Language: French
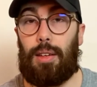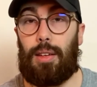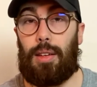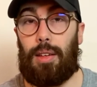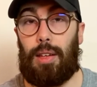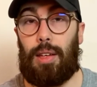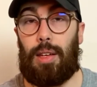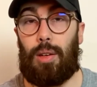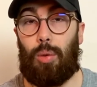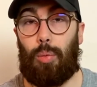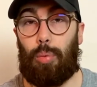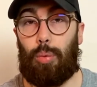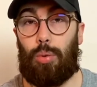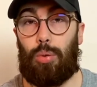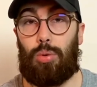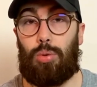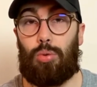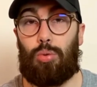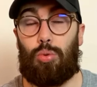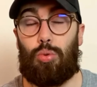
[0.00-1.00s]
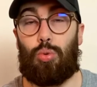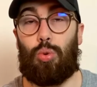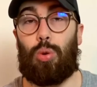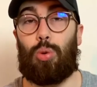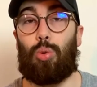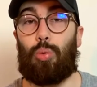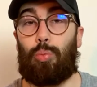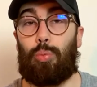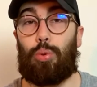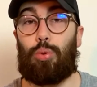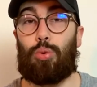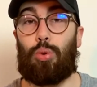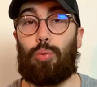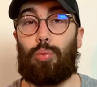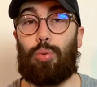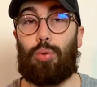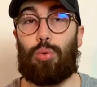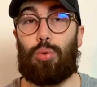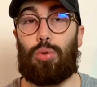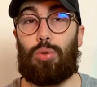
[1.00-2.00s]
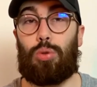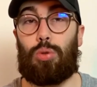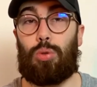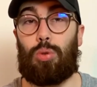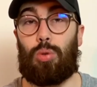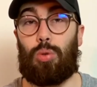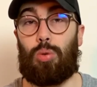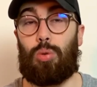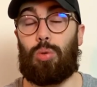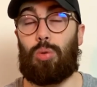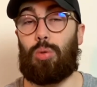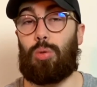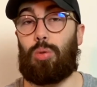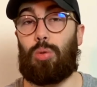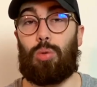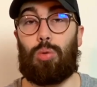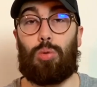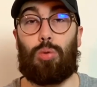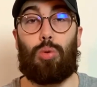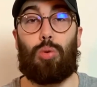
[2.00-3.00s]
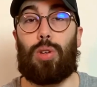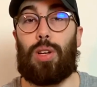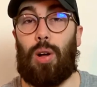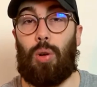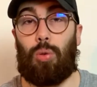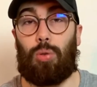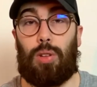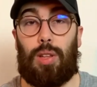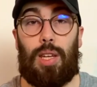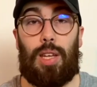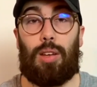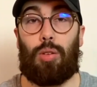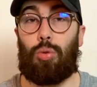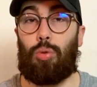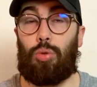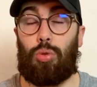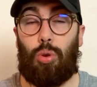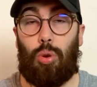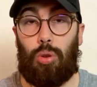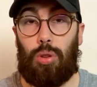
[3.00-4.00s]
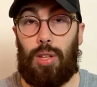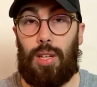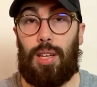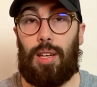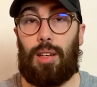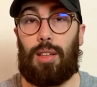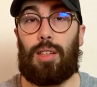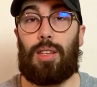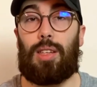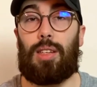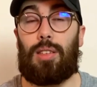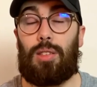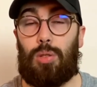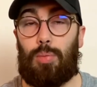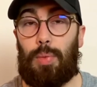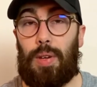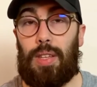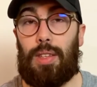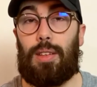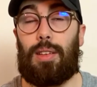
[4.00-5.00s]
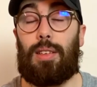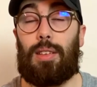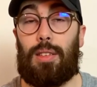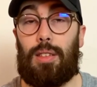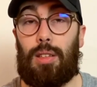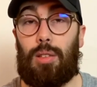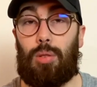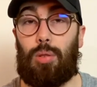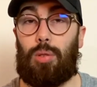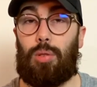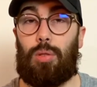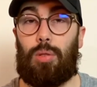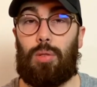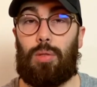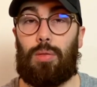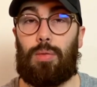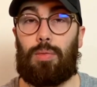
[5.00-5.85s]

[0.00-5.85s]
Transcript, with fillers: Et en plus, tu as de plus en plus de, de, de quarantenaires, de trentenaires qui se mettent à TikTok.